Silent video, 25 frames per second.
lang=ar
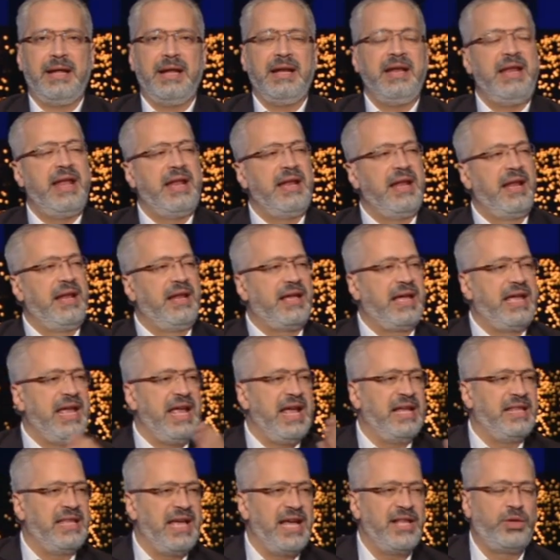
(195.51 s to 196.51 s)
لا
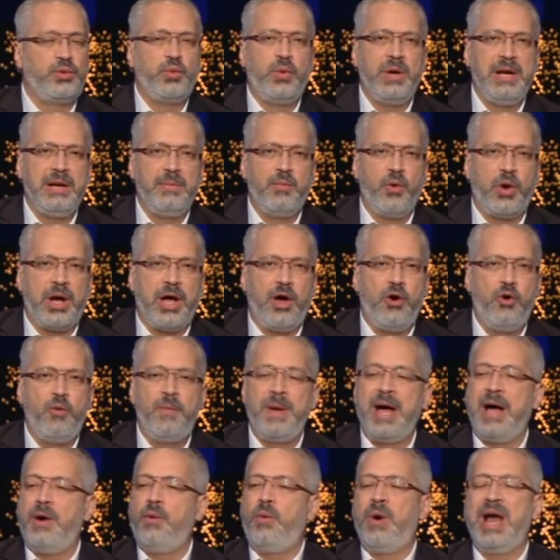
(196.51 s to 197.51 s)
للقيادات
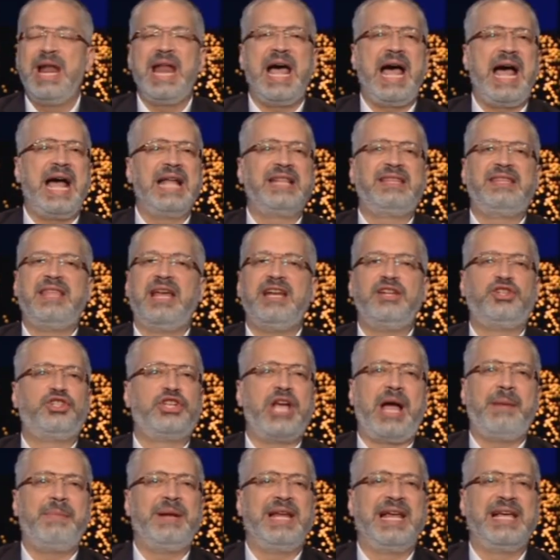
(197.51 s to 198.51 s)
والمقاومة ولا حتى
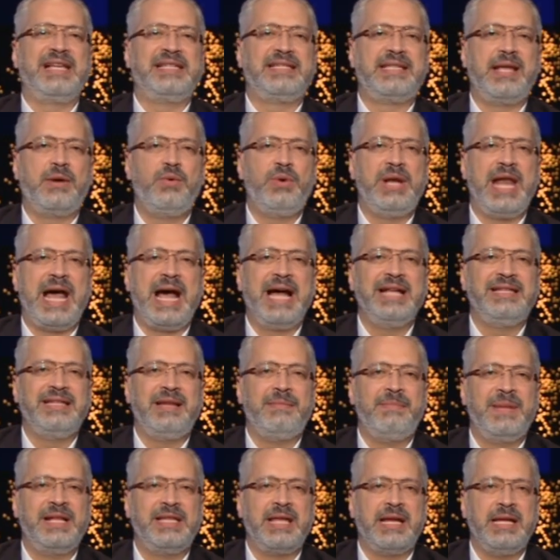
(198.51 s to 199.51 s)
للشعب الغزاوي العادي
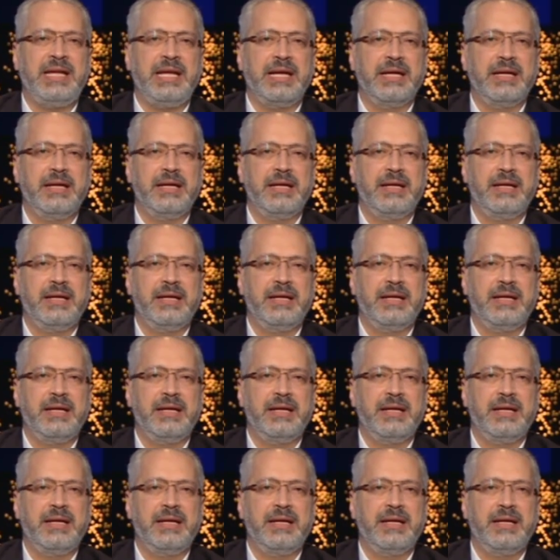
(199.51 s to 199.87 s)
المدني